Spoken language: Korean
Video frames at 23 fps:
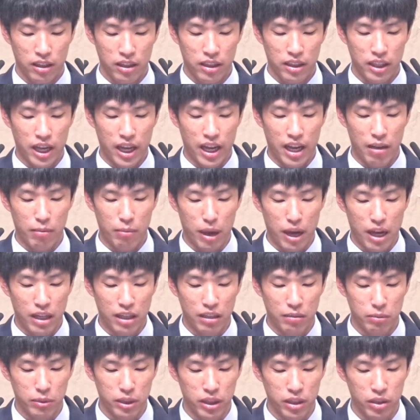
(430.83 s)
나의
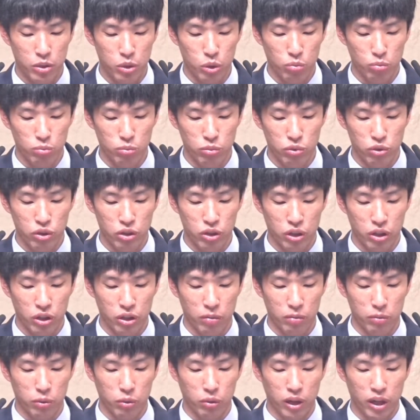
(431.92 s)
마음이
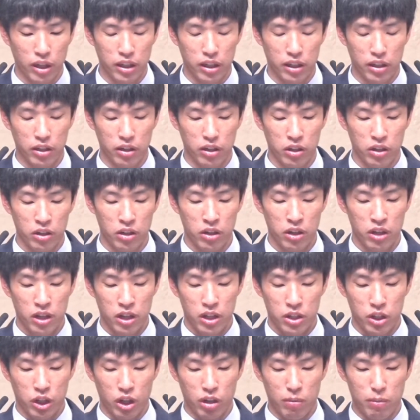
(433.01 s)
촛물처럼 녹아내려
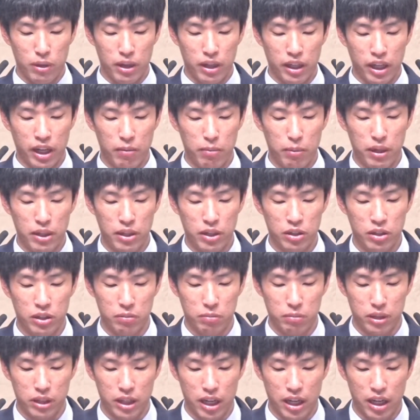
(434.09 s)
절망에
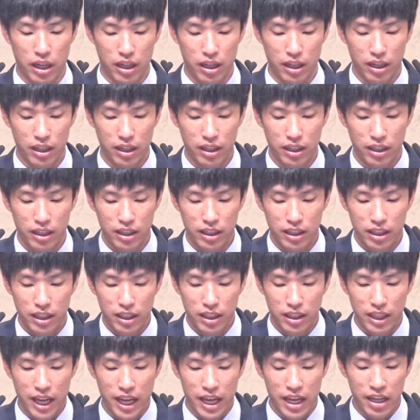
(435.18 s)
빠졌습니다.
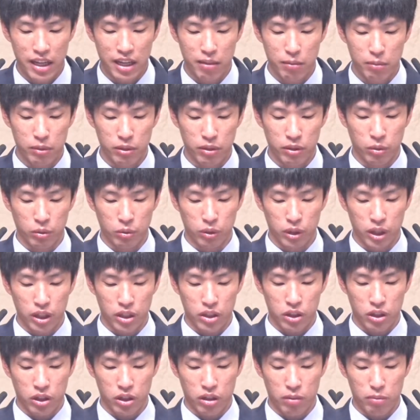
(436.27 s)
나의 입은
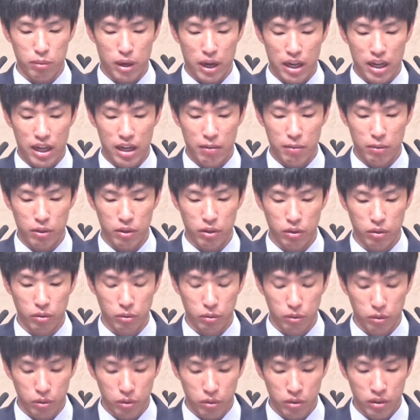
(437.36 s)
옹기처럼
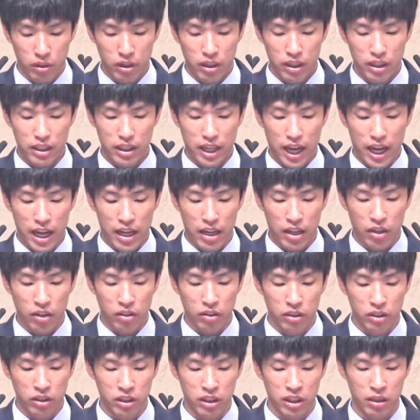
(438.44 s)
말라버렸고 나의
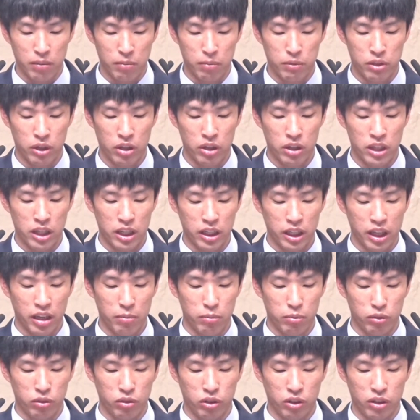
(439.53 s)
혀는 입천장에
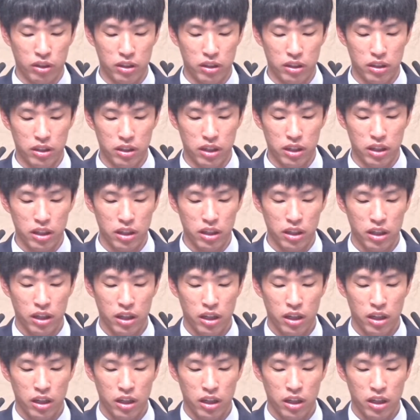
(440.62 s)
붙어 있으니